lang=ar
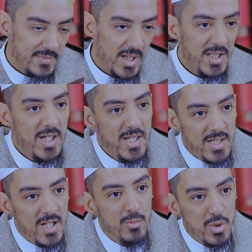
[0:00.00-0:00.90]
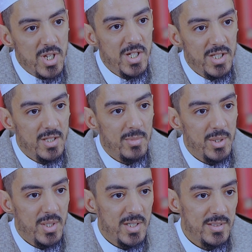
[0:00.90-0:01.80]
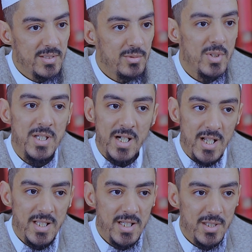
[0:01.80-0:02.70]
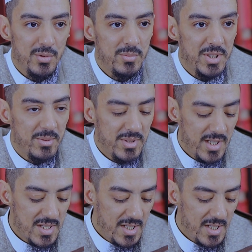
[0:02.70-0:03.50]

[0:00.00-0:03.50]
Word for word: يعني أيام شهر رمضان وهي قليلة بطبيعة